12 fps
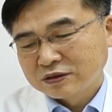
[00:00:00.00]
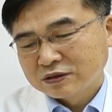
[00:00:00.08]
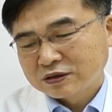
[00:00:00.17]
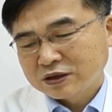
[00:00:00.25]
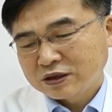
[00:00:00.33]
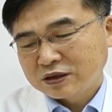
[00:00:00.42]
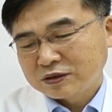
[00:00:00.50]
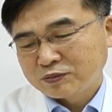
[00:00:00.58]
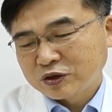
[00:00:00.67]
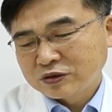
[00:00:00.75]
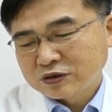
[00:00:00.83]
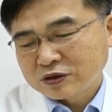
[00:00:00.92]
제일
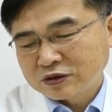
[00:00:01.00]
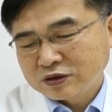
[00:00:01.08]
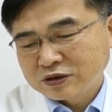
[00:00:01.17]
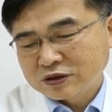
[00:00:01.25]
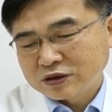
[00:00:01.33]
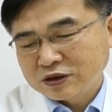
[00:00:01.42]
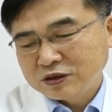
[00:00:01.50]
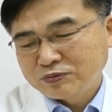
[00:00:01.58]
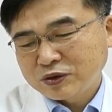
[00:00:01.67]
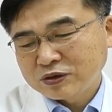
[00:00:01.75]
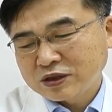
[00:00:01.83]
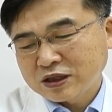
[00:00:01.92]
먼저는 이제
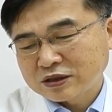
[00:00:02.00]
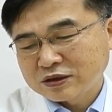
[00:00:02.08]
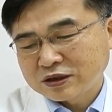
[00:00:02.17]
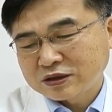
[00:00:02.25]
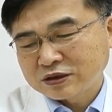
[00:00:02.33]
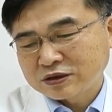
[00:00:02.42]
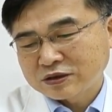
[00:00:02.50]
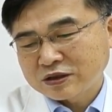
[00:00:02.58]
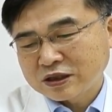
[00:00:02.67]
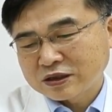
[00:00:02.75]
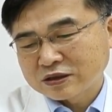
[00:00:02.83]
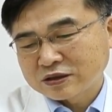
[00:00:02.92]
입원 당시에
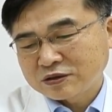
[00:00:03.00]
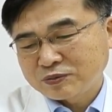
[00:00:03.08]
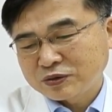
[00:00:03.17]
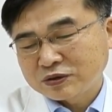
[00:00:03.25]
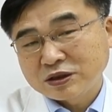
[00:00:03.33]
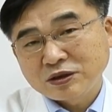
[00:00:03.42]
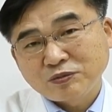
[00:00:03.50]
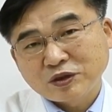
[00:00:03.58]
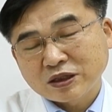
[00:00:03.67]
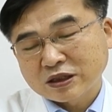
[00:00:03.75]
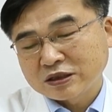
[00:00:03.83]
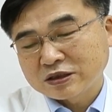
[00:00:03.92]
측정한 트로포닌
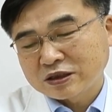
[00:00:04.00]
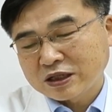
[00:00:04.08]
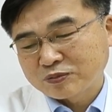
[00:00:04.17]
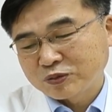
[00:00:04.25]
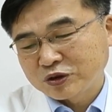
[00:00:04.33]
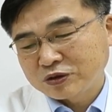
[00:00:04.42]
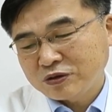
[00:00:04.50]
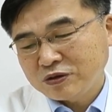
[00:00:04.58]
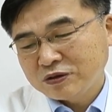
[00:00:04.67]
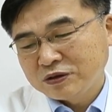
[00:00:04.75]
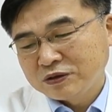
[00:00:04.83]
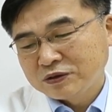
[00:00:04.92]
T입니다. 굉장히 낮죠.
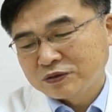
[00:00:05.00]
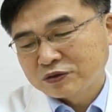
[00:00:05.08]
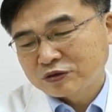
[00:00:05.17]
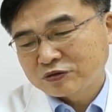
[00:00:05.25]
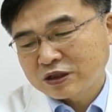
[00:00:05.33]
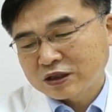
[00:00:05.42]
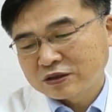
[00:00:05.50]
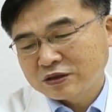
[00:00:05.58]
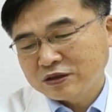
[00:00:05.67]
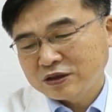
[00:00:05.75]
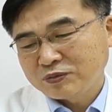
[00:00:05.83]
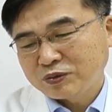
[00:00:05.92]

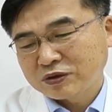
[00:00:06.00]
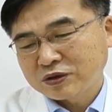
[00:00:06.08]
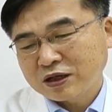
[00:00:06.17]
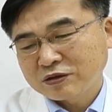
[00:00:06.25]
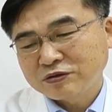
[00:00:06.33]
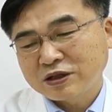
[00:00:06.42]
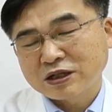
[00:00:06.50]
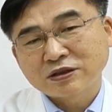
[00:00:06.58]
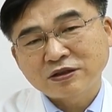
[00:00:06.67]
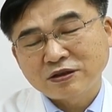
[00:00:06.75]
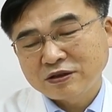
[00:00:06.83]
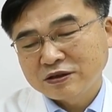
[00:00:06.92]
중간은 입원하고
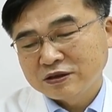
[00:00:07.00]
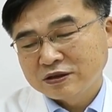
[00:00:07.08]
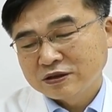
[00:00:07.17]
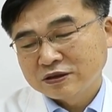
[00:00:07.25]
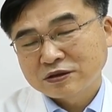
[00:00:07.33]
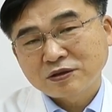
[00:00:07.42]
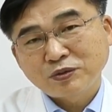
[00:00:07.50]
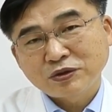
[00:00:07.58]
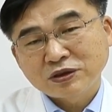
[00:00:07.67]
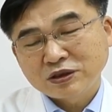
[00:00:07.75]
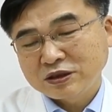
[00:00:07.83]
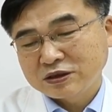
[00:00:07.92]
나서
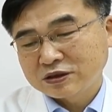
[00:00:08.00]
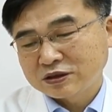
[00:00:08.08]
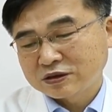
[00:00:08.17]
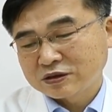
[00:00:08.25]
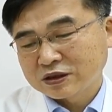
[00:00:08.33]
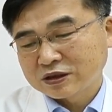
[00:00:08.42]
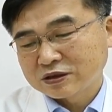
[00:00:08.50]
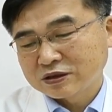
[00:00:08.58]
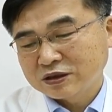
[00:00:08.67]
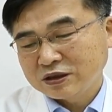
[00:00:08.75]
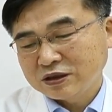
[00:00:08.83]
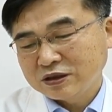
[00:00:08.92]
트로포닌 T를
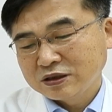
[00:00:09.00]
측정했더니